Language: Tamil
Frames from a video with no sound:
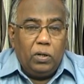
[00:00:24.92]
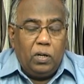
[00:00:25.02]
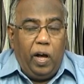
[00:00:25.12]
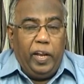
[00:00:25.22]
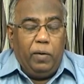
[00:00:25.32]

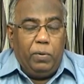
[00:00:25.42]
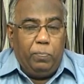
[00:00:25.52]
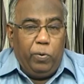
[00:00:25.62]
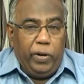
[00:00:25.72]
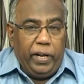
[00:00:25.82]
காணாமற்
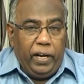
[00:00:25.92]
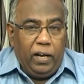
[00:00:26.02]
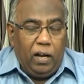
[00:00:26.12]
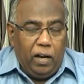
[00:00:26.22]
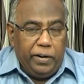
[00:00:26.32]
போன
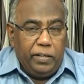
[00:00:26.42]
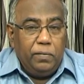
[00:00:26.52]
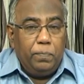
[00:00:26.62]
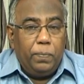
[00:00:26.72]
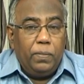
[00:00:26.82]
ஆடு
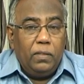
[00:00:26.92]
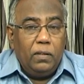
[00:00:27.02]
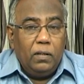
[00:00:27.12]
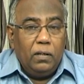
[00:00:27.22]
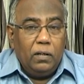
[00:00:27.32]

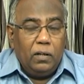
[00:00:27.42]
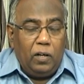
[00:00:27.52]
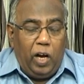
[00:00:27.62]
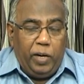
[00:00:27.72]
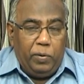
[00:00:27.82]

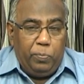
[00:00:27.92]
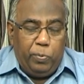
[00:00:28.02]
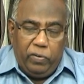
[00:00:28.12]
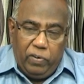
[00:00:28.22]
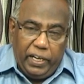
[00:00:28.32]
காணாமற்
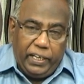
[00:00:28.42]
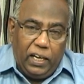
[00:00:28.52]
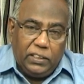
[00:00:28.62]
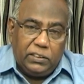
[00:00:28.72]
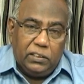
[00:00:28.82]
போன
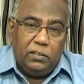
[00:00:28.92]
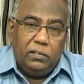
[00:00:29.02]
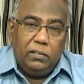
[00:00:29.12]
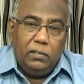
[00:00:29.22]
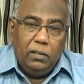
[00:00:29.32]
வெள்ளிக்காசு
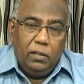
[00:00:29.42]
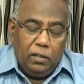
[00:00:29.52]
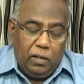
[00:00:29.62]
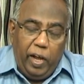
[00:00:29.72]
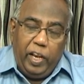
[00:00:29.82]

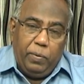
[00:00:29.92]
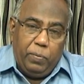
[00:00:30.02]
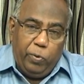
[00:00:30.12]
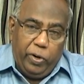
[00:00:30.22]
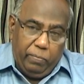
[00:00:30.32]

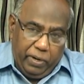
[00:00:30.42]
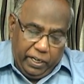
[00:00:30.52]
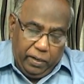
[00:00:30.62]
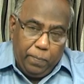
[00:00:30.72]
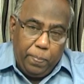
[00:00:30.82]
காணாமற் போன
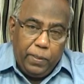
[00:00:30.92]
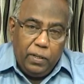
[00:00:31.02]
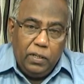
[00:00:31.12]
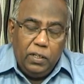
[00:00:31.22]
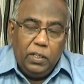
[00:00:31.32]
மகன்
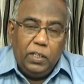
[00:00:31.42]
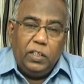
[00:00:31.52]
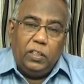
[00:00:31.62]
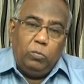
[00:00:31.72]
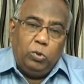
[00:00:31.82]

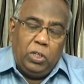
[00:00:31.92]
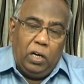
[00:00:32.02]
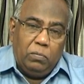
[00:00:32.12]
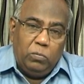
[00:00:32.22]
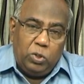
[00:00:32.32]
இந்த
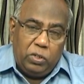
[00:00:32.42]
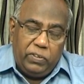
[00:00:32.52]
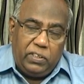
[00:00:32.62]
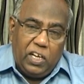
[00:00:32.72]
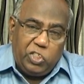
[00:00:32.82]
மூன்றிலும் மூன்று
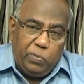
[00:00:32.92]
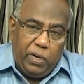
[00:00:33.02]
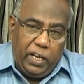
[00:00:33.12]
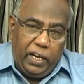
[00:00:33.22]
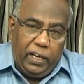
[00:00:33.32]

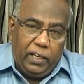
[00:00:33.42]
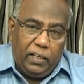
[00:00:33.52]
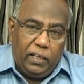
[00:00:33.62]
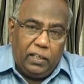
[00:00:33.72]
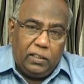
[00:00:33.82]
வித்தியாசமான
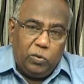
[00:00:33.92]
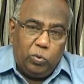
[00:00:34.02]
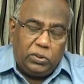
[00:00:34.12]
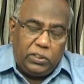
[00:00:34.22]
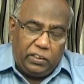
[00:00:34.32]

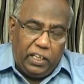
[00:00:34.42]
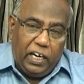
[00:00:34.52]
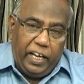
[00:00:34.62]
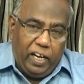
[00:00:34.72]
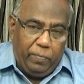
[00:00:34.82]

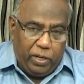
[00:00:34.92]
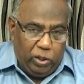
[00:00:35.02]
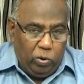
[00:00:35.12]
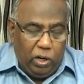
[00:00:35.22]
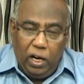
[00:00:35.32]
சத்தியங்களை நாம்
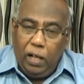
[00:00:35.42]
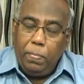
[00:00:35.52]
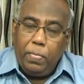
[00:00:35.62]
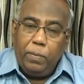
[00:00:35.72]
அறிந்து கொள்ளலாம்